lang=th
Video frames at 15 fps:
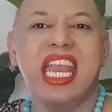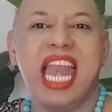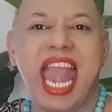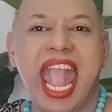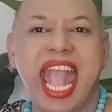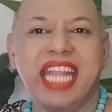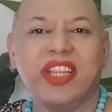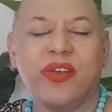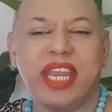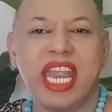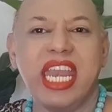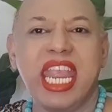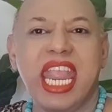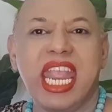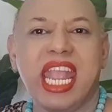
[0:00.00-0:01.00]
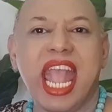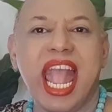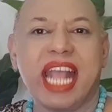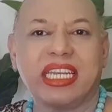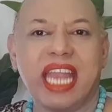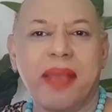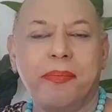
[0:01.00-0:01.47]
และตัวท่านเอง
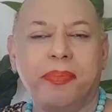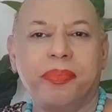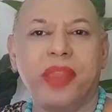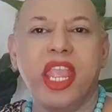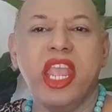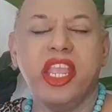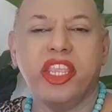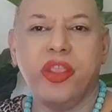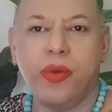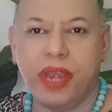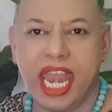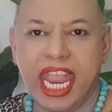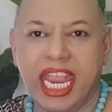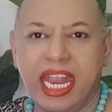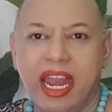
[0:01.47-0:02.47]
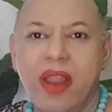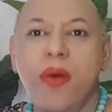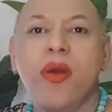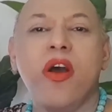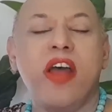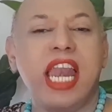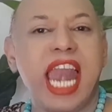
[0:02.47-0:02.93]
หากทำอยู่ในโล
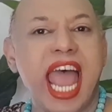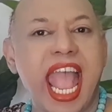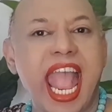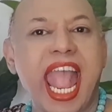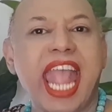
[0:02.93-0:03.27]
กออนไล